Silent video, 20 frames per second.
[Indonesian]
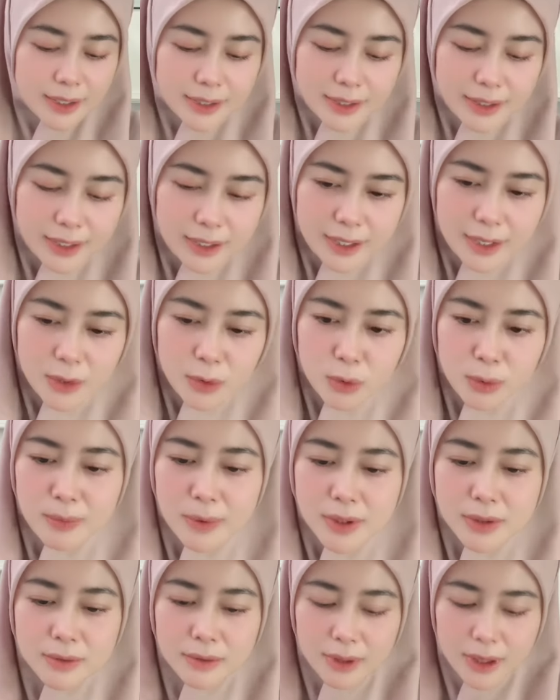nah, ini aku
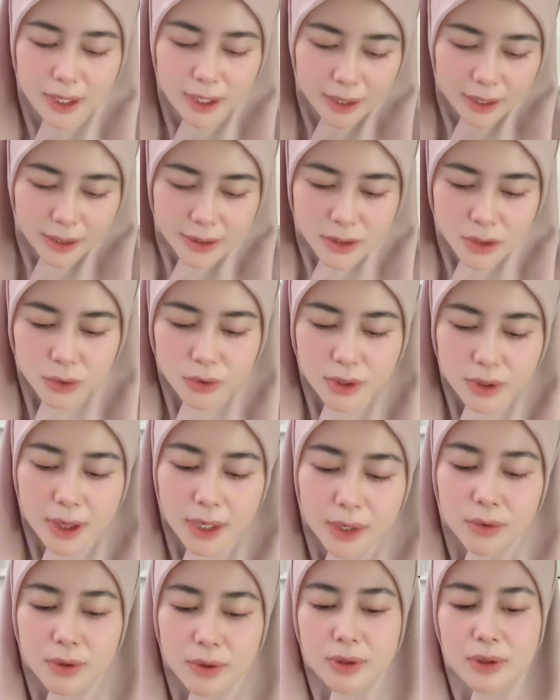masukin
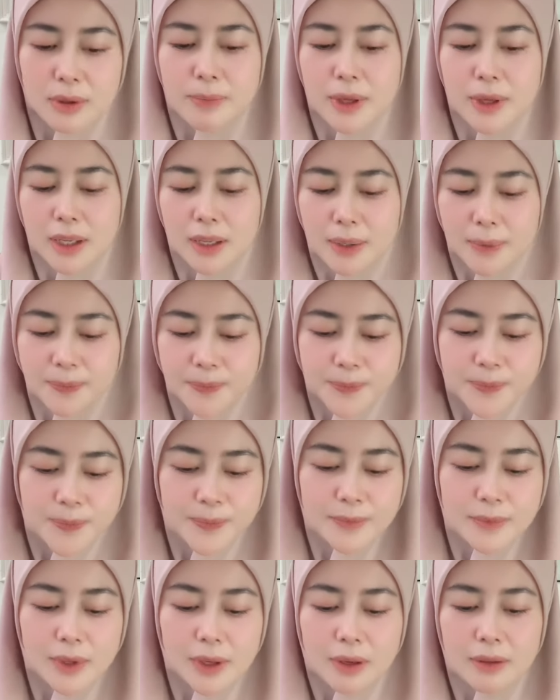juga kurang lebih
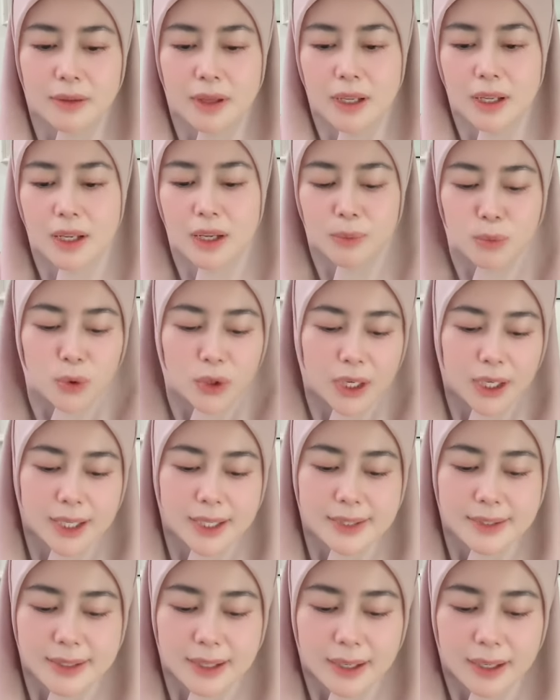tiga bunga
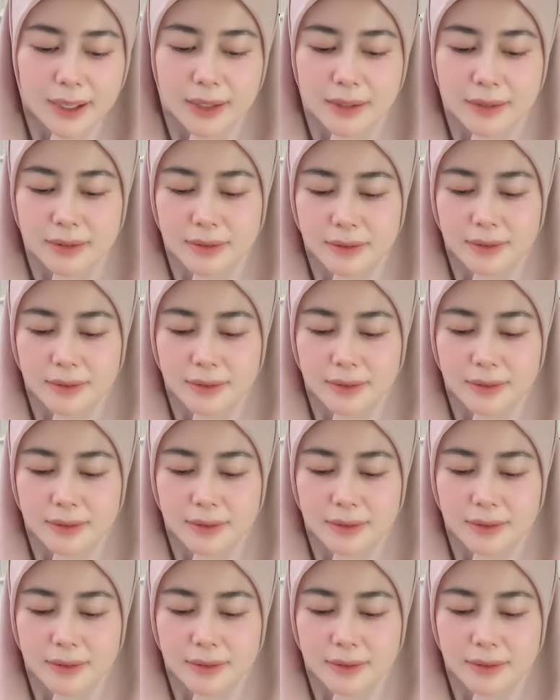aja